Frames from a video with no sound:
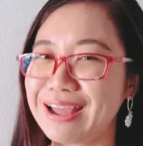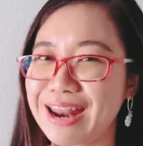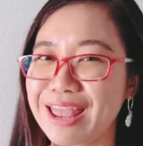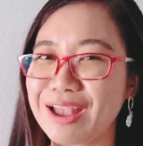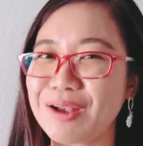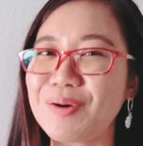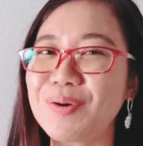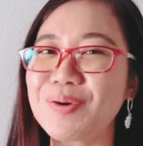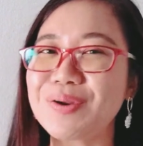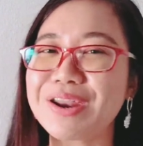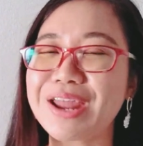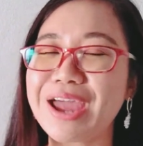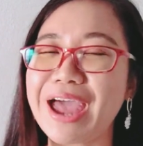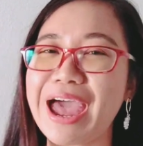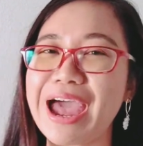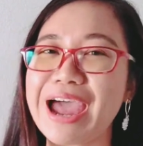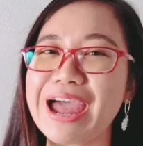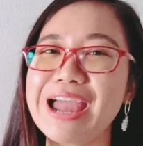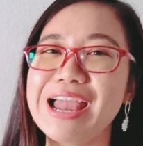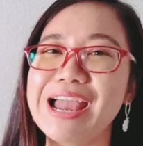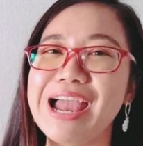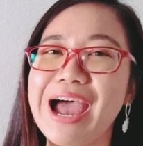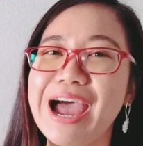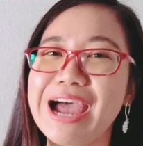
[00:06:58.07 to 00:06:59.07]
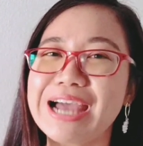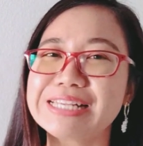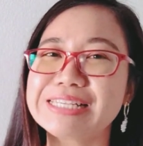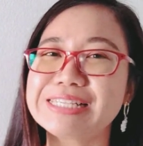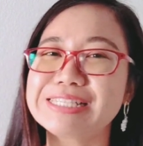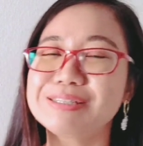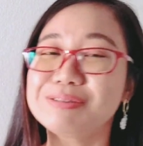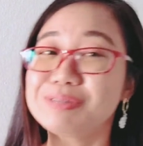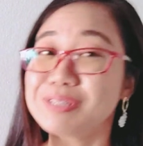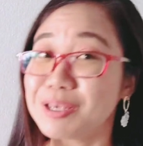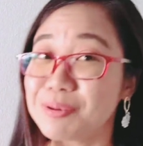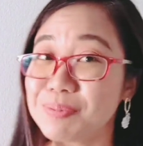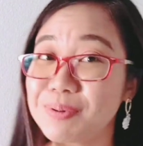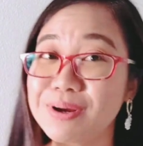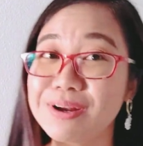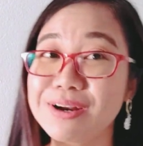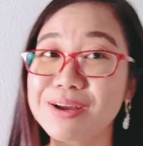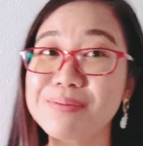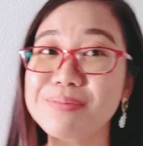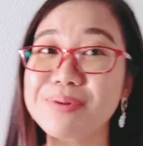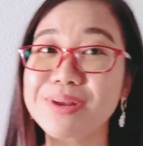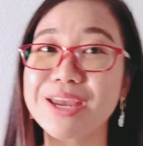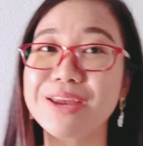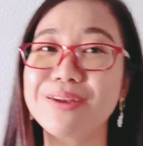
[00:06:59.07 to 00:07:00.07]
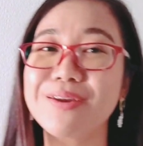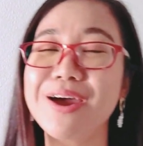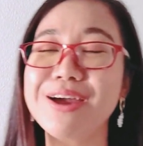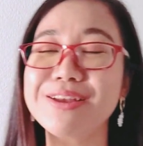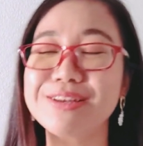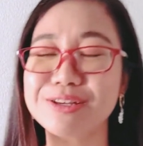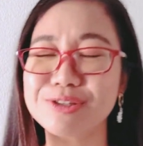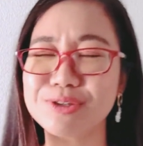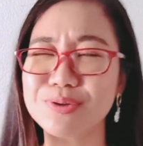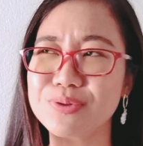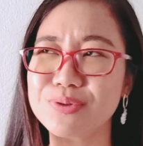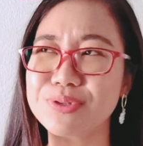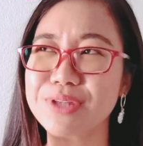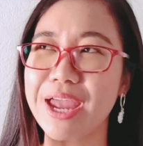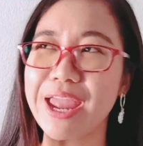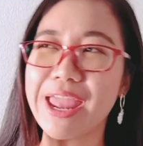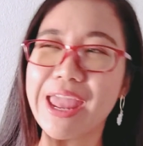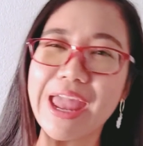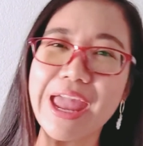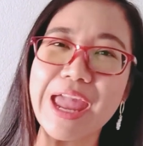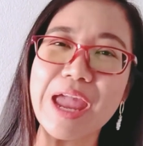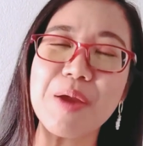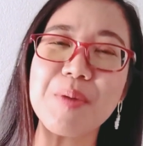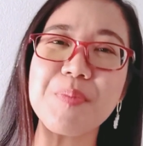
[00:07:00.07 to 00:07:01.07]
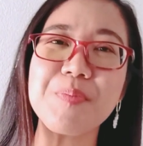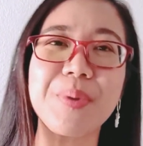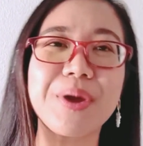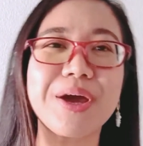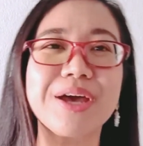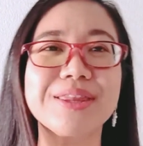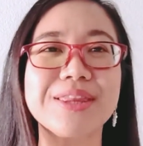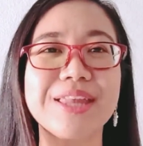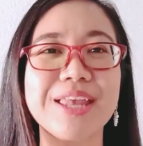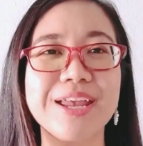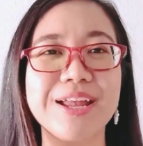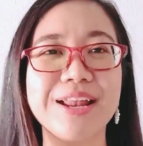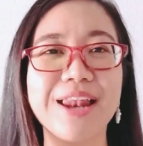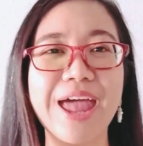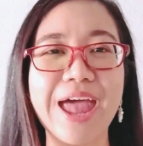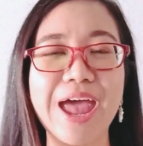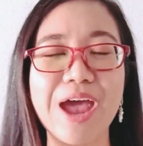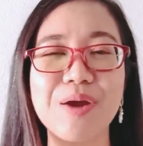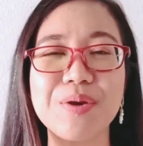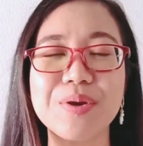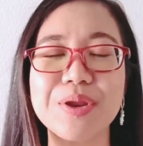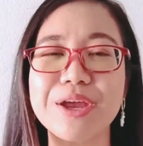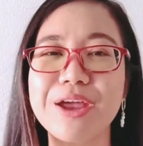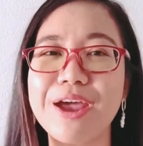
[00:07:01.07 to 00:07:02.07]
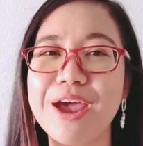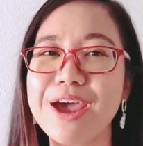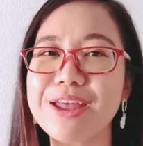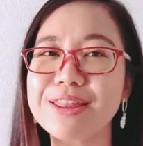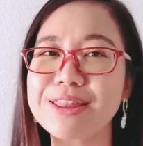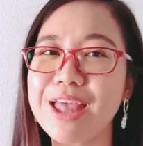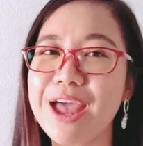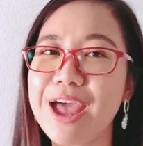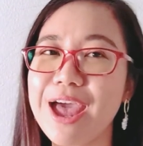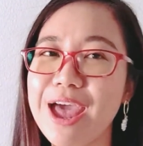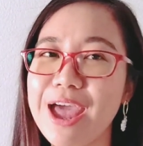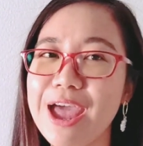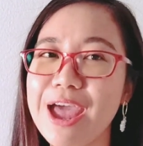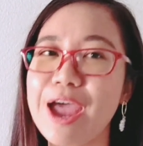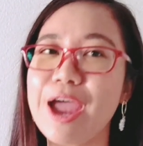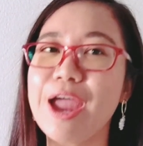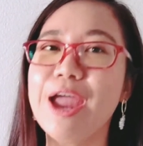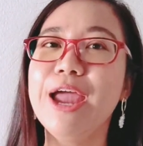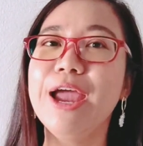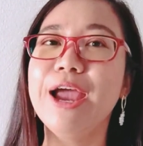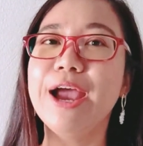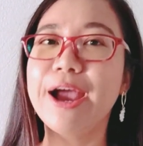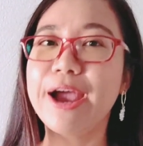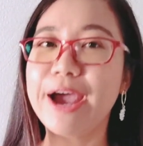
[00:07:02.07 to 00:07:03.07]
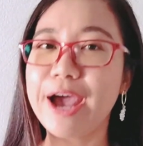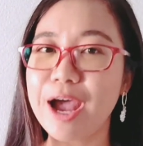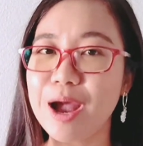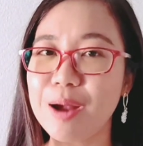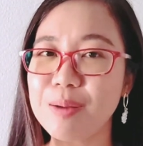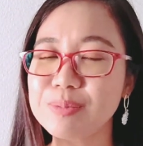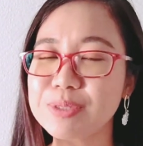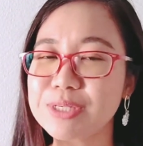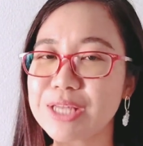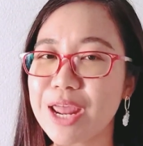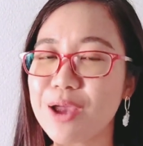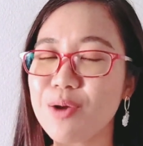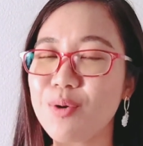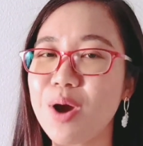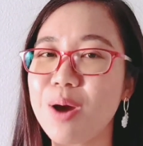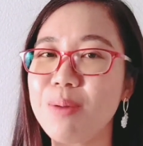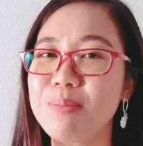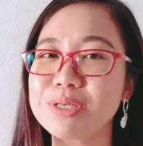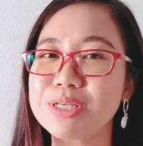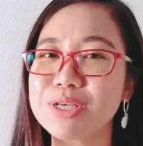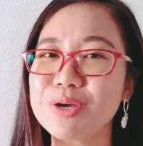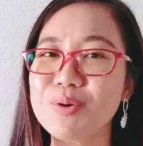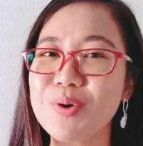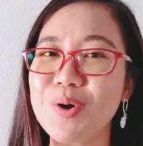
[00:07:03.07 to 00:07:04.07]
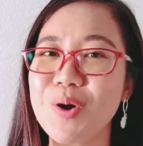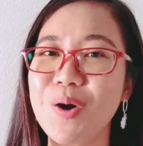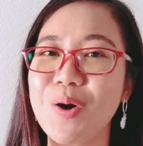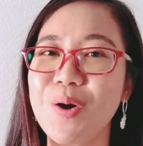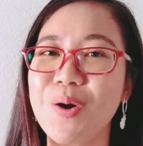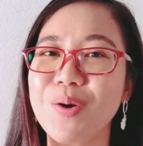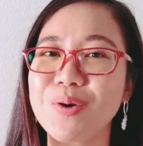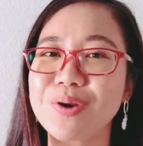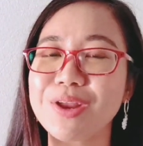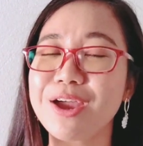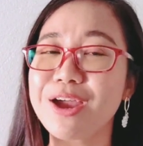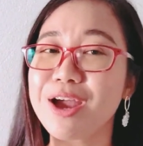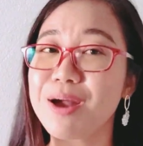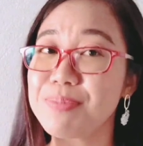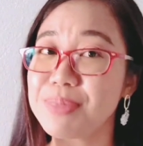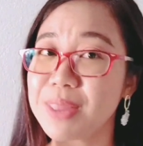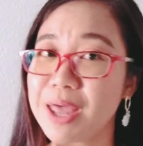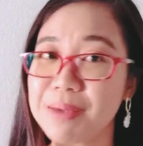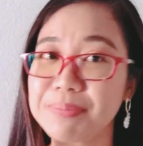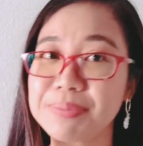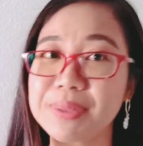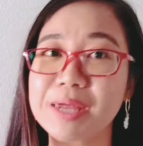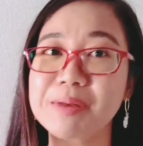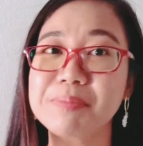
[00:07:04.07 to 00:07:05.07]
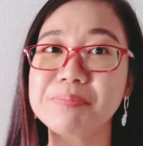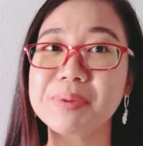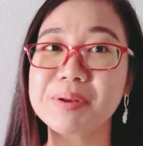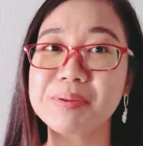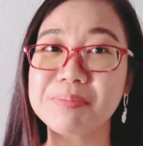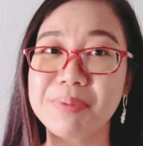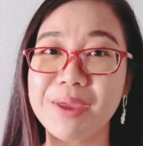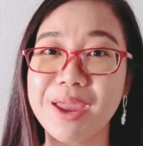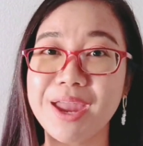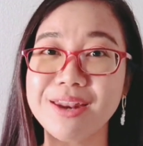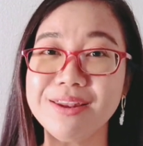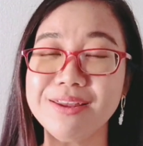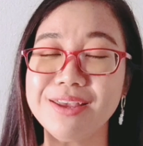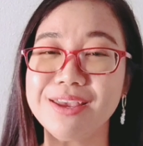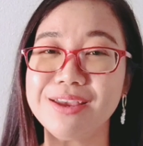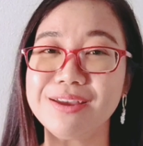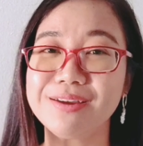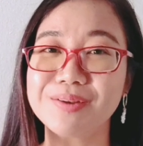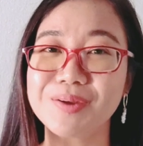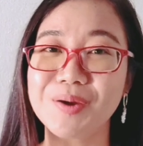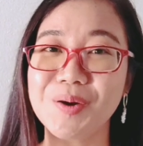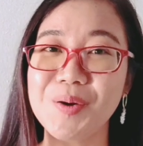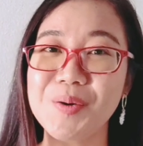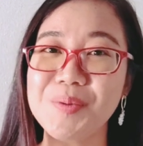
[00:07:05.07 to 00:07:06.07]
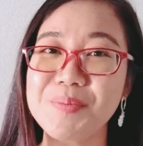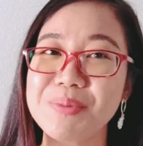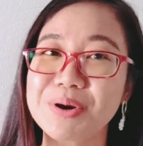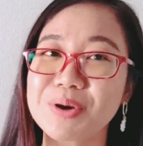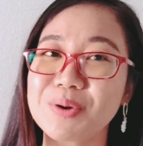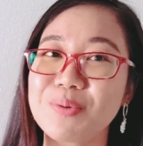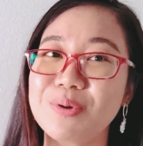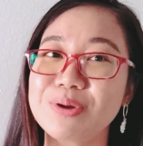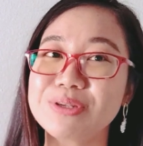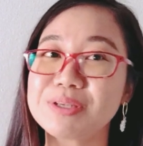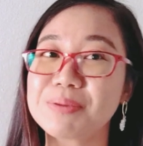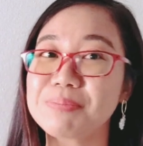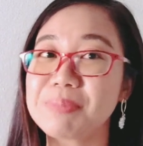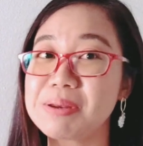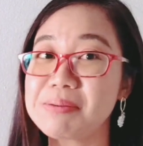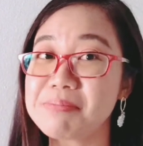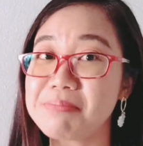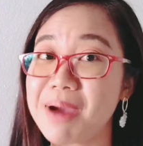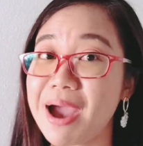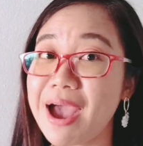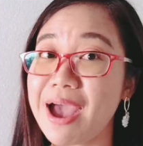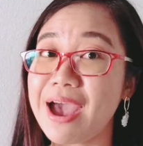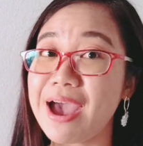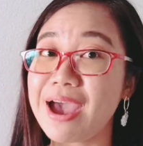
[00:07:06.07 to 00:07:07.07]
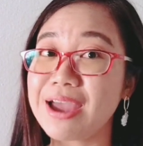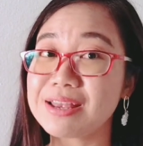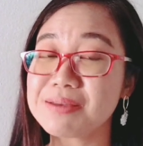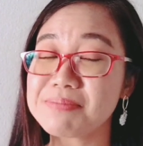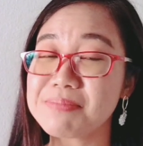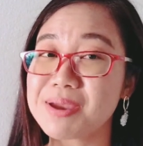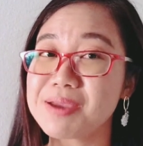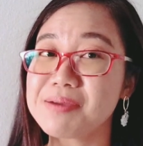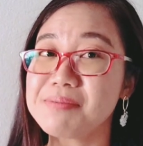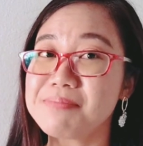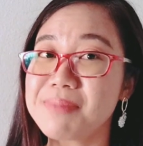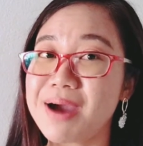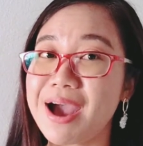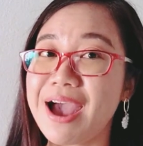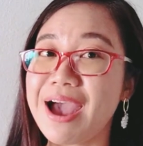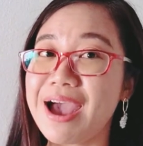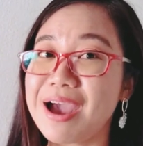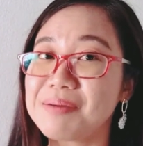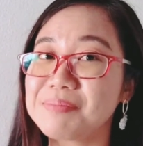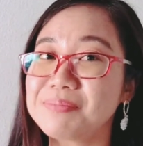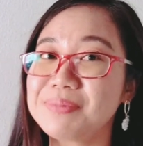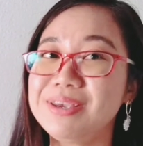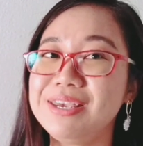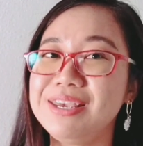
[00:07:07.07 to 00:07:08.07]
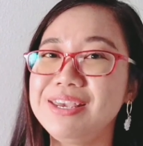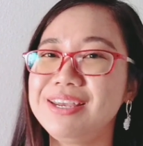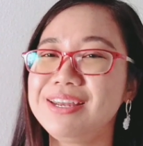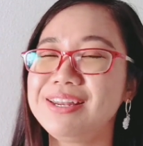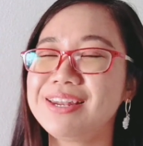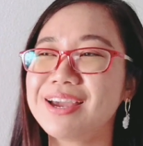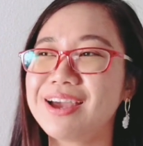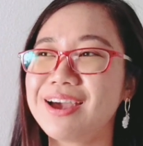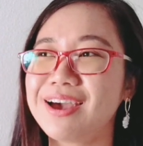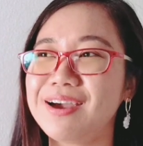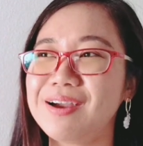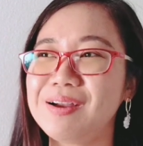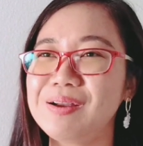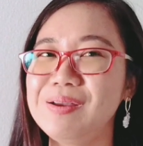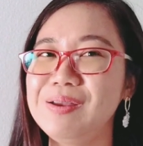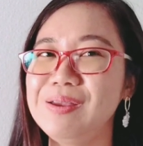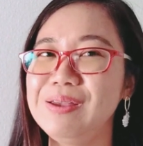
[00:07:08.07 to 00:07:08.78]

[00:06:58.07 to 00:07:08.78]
หลายคนนะคะ อาจที่เพิ่งเริ่มเรียนเนาะอาจงสัย เอ๊ะปกติแล้วนะคะ ถ้าคำแสดงความเป็นเจ้าของ ถ้าคำนามนั้นเป็นเพศหญิงเนาะมันควรจะเป็นมาใช่ไหมมาอามี่นะคะ